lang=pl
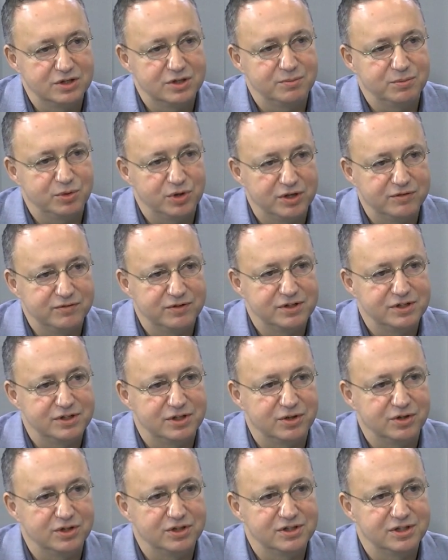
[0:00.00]
że po lewej
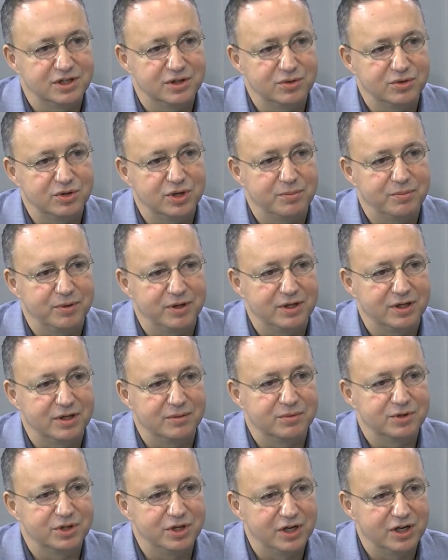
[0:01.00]
stronie znajduje pan
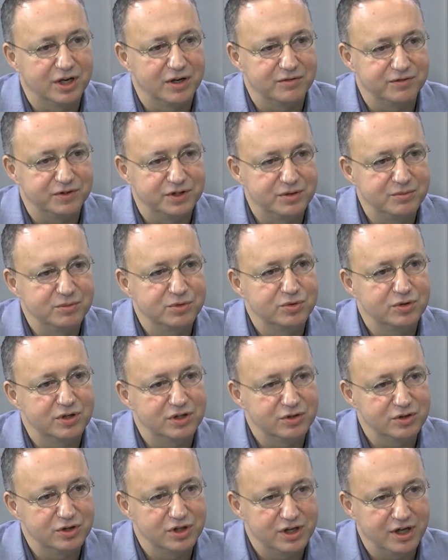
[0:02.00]
tam kilka firm,
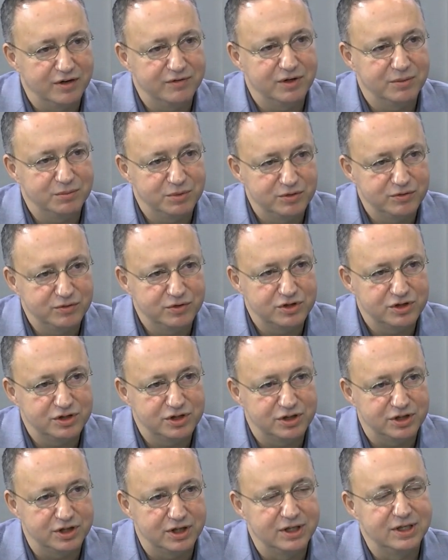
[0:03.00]
które do niedawna były w
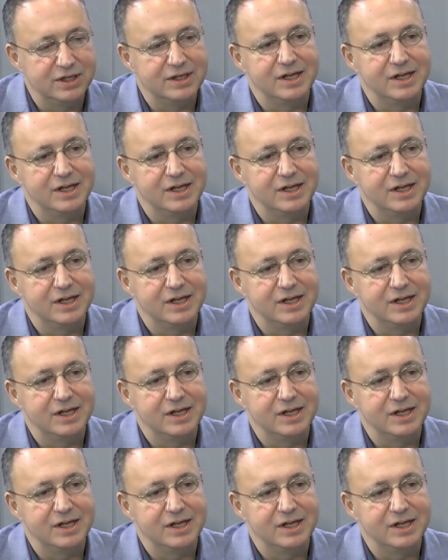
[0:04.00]
Olsztynie.